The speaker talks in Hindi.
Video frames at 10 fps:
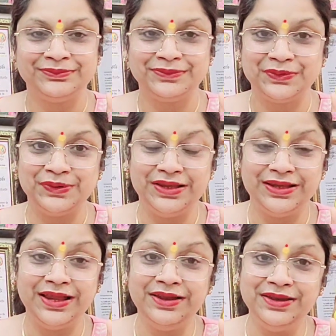तो ये
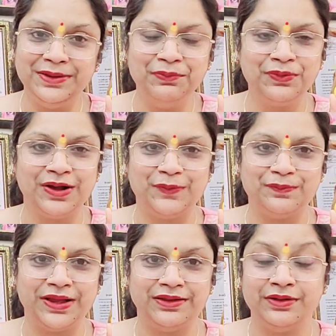है नींबू का
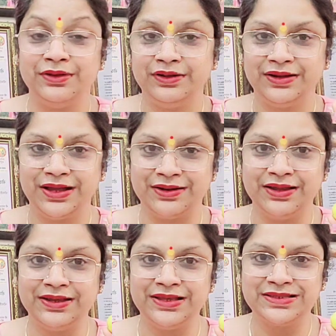उपाय करना
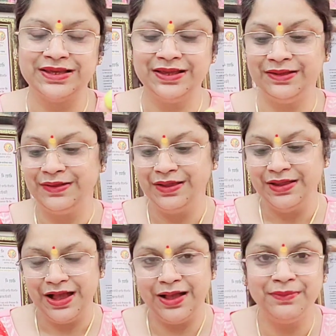कैसे है
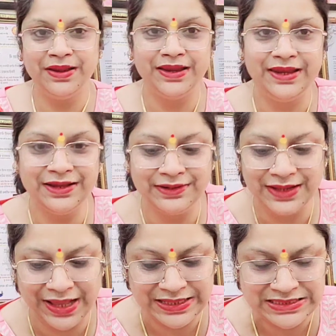हमें एक
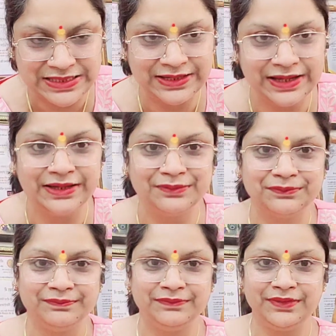गिलास लेना है
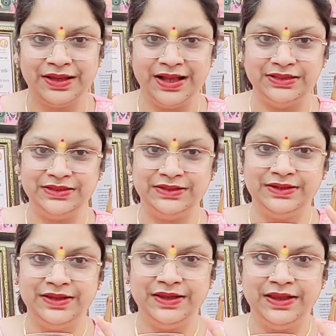हाँ जी
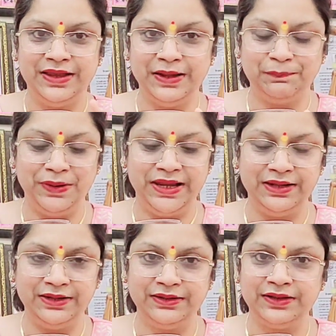एक प्लेन
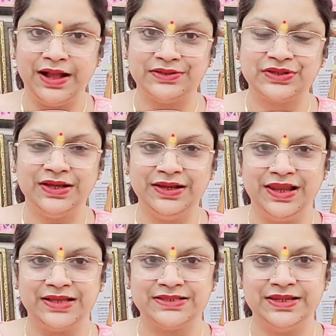कांच का
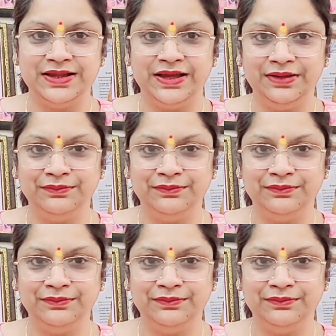गिलास लेना है